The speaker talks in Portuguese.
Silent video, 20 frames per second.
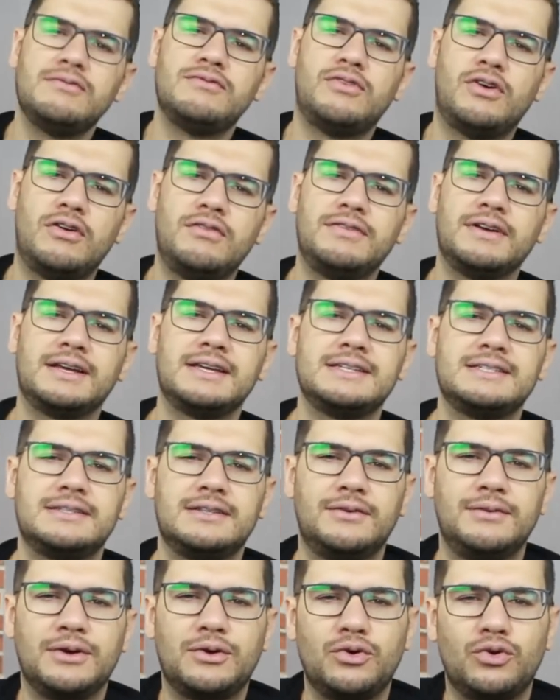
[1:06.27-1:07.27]
envolve a
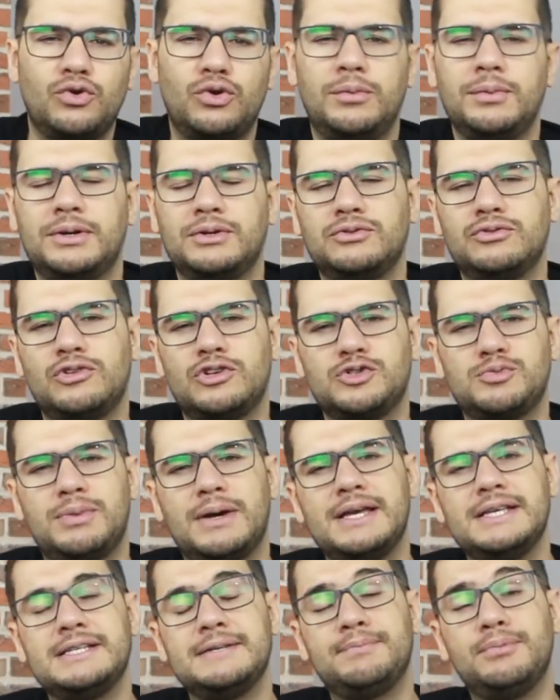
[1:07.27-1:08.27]
questão econômica do nosso
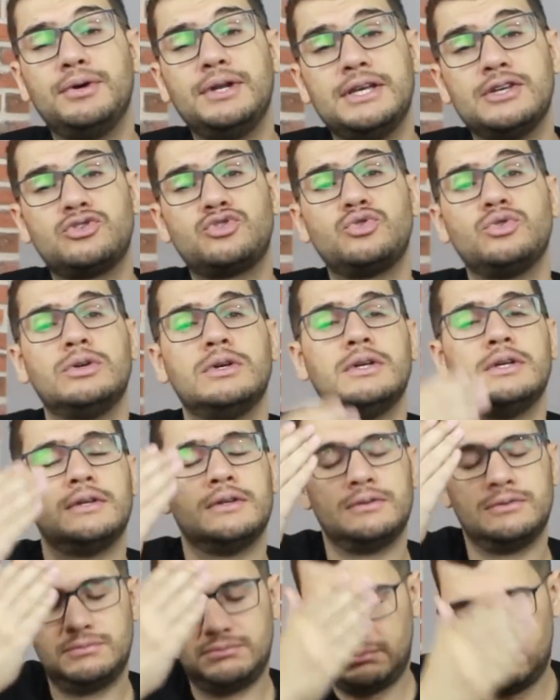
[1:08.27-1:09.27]
país. E por isso,
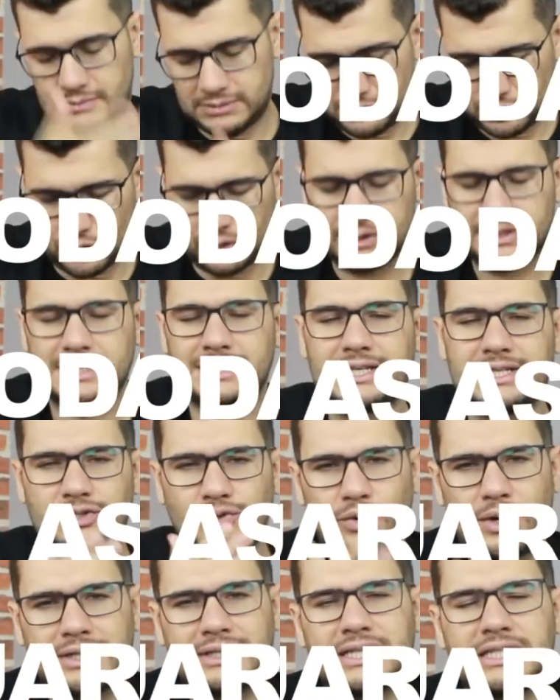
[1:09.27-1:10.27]
todas as
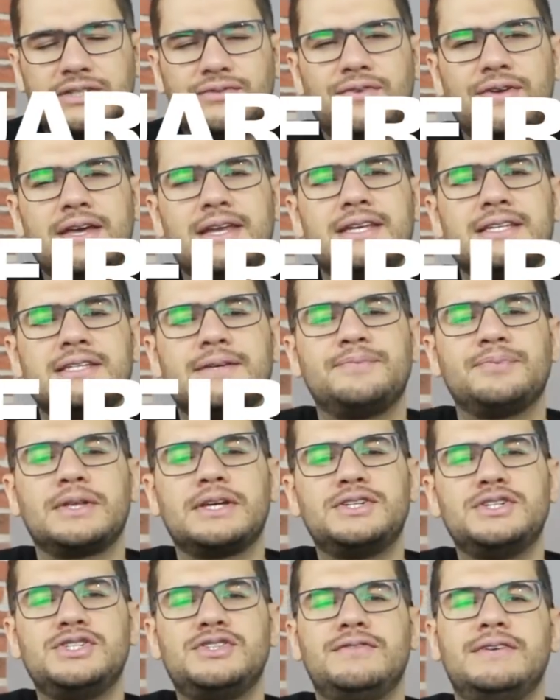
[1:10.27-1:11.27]
quartas-feiras
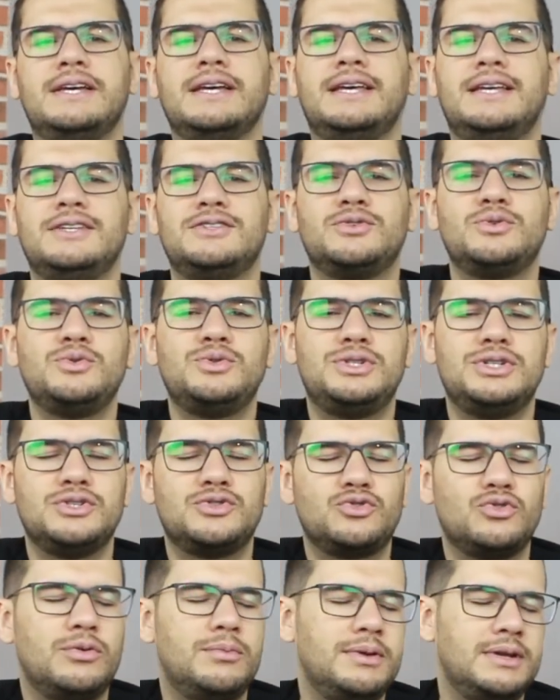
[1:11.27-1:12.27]
a gente vem aqui discutir
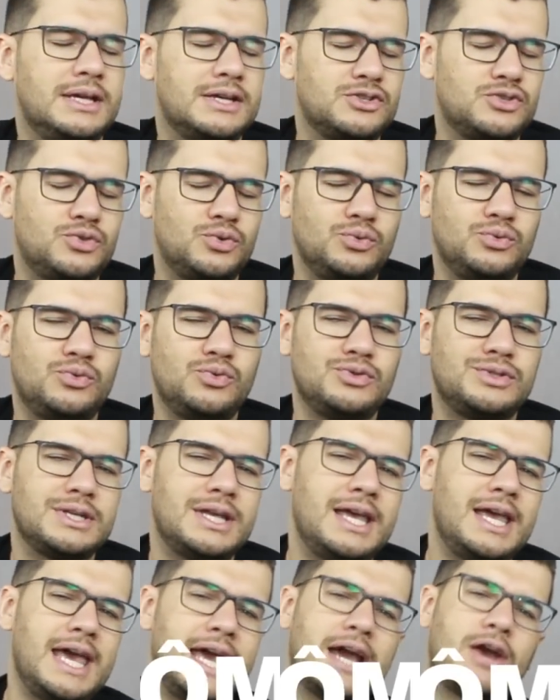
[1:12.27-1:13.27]
sobre
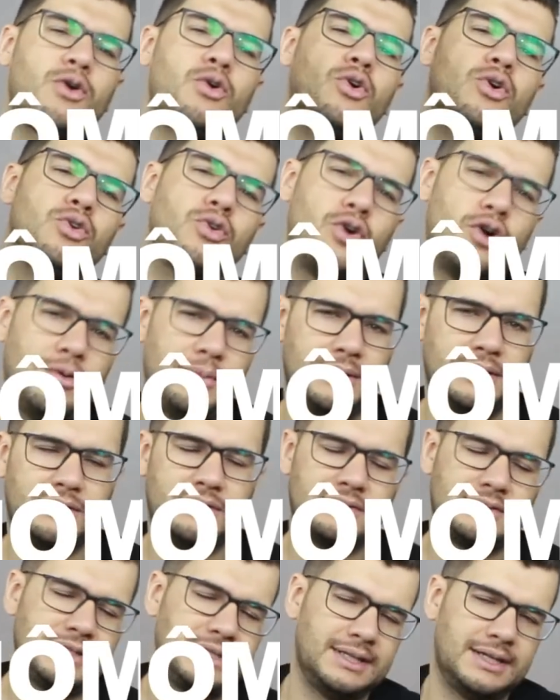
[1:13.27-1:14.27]
assuntos
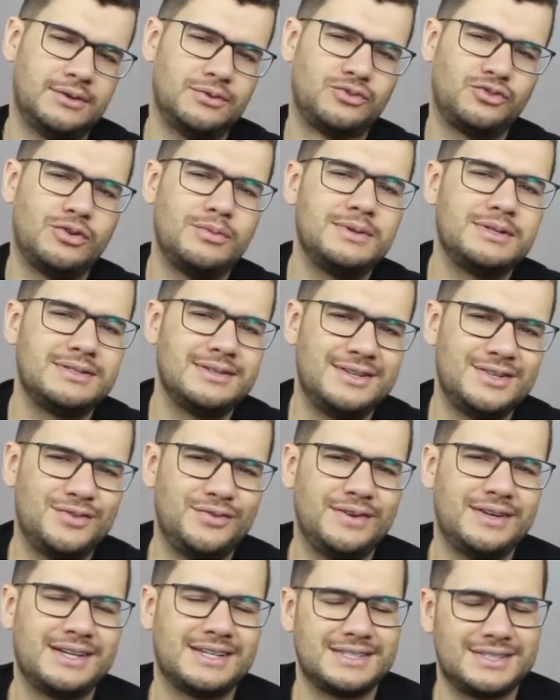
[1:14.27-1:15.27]
econômicos e não sobre
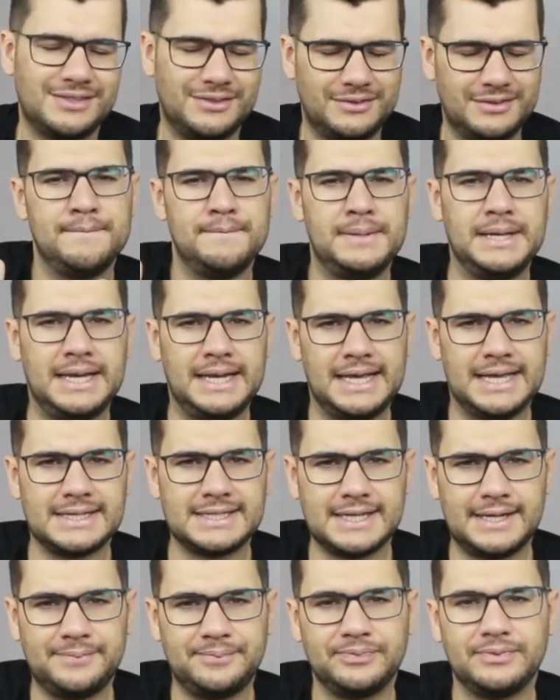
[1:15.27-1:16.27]
certificação.
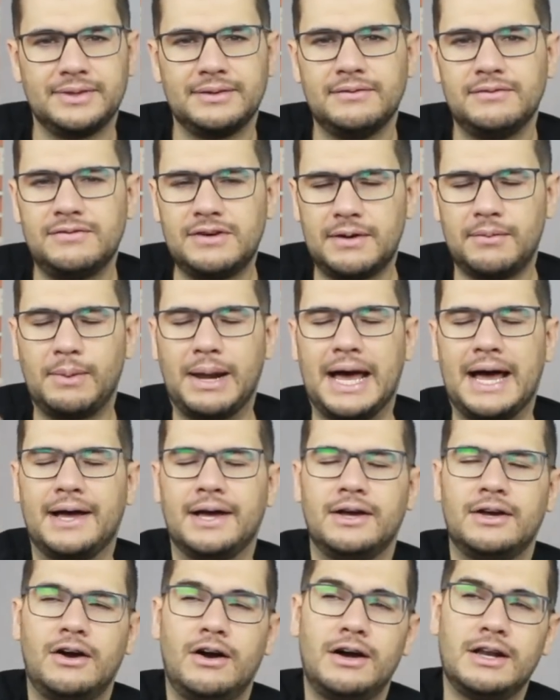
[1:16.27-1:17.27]
Beleza? Vamos
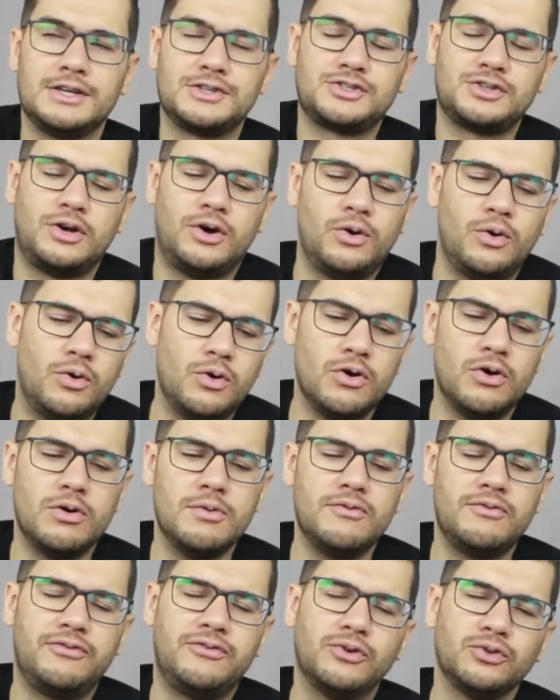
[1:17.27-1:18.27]
lá. Olha só,
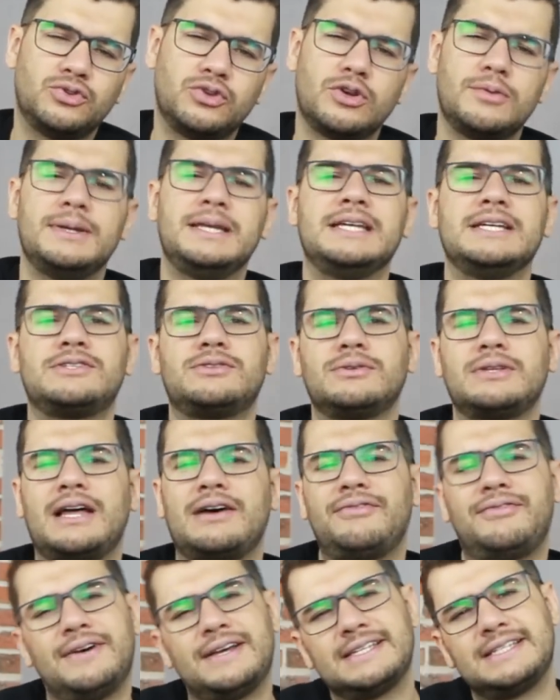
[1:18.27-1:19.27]
o futuro ministro
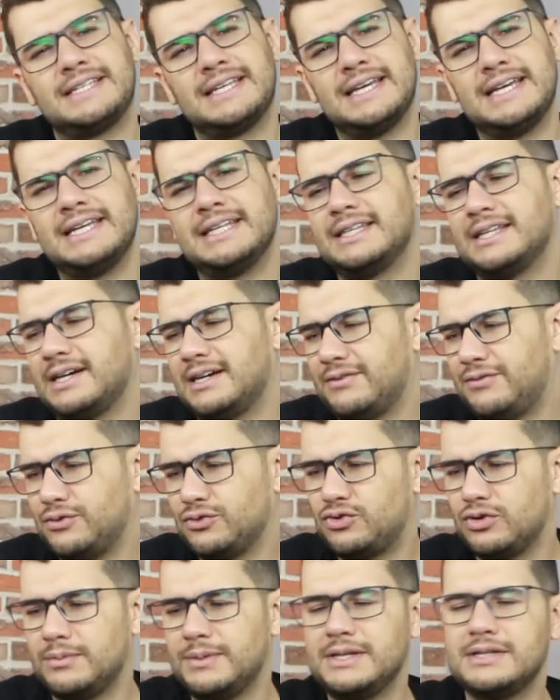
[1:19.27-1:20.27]
da Fazenda,
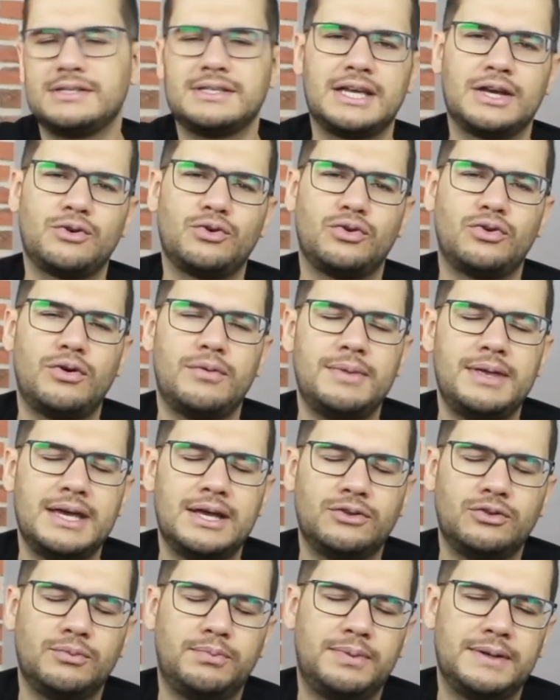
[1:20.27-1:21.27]
futuro ministro da
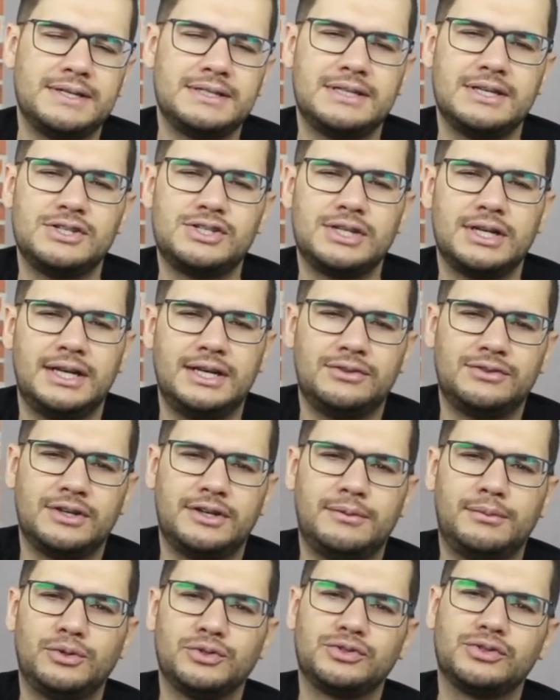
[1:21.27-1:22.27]
Economia do presidente eleito
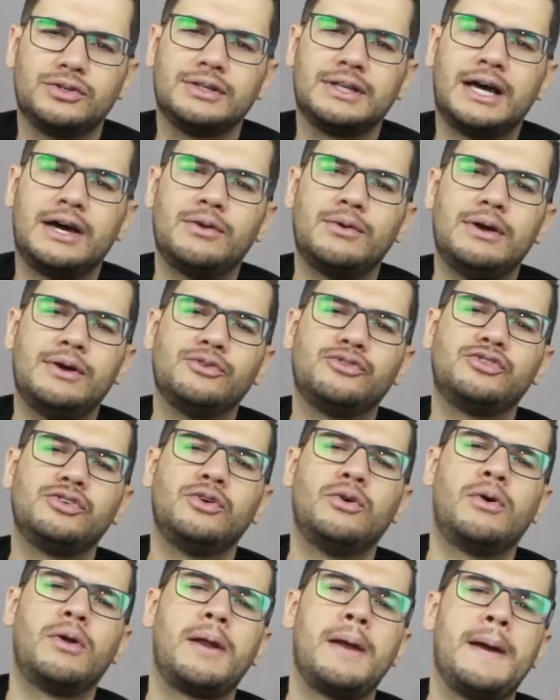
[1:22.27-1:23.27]
Jair Bolsonaro é o
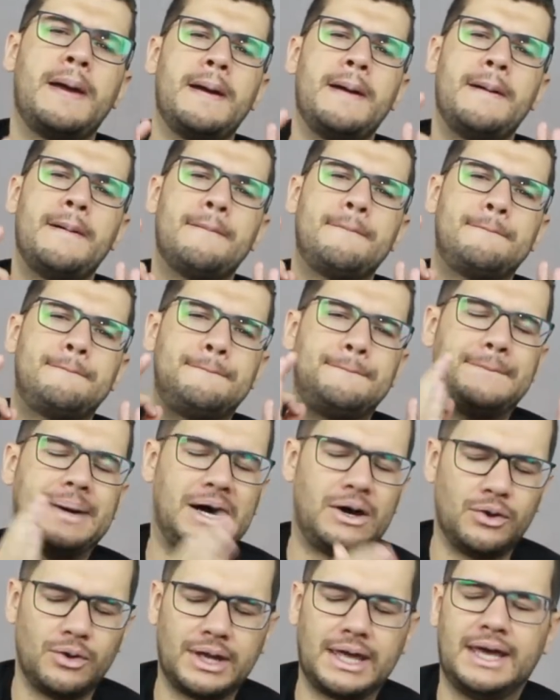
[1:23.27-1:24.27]
senhor
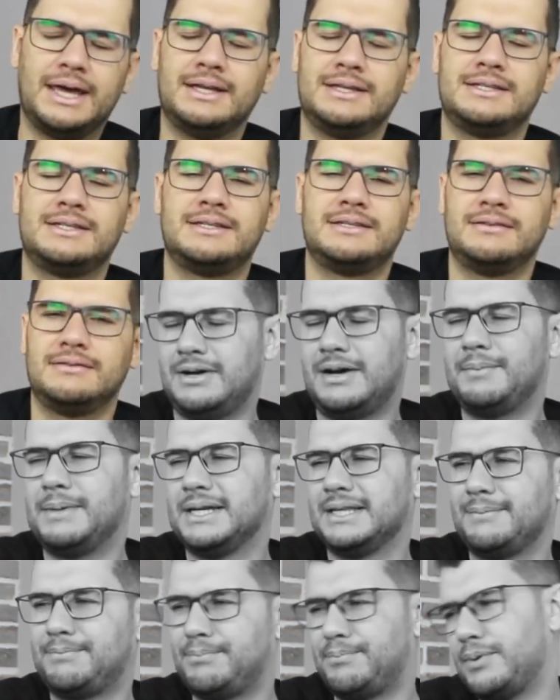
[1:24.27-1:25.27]
Paulo Guedes.
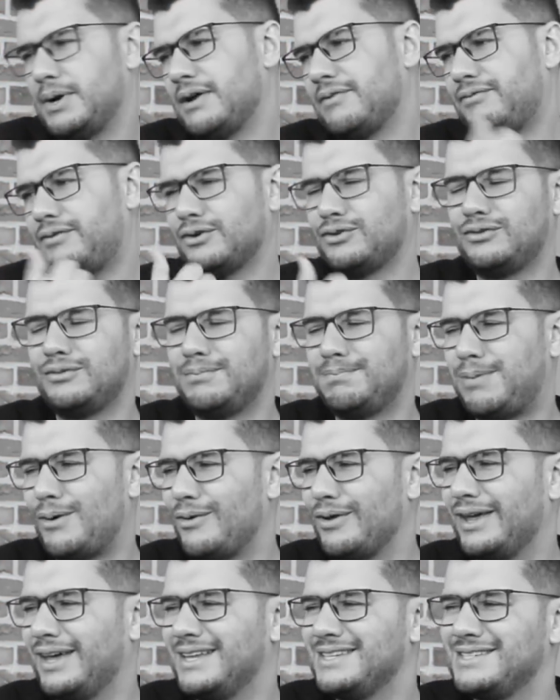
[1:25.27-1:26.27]
Amanda, põe a foto do
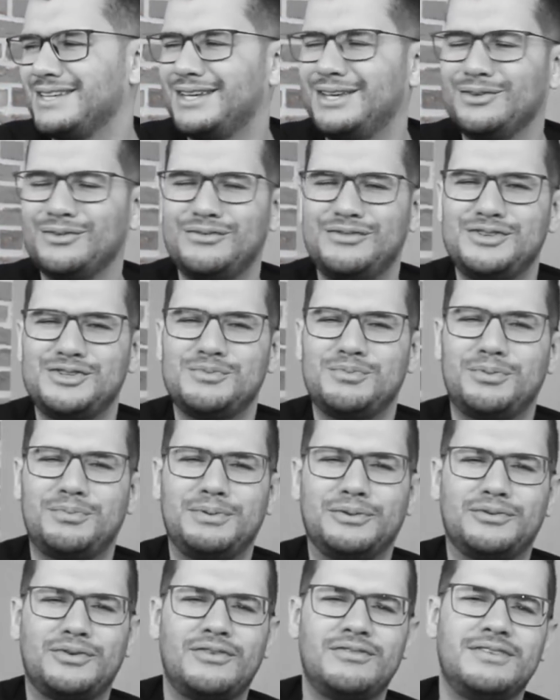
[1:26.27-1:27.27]
Paulo Guedes aqui no vídeo pro
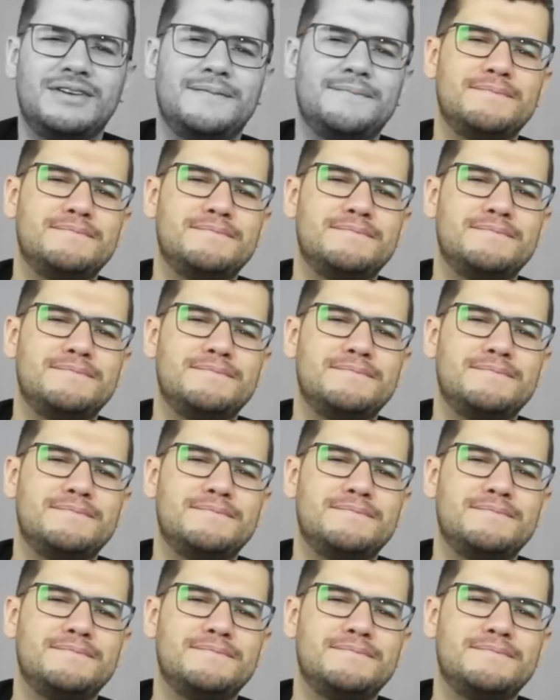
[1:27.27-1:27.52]
pessoal ver.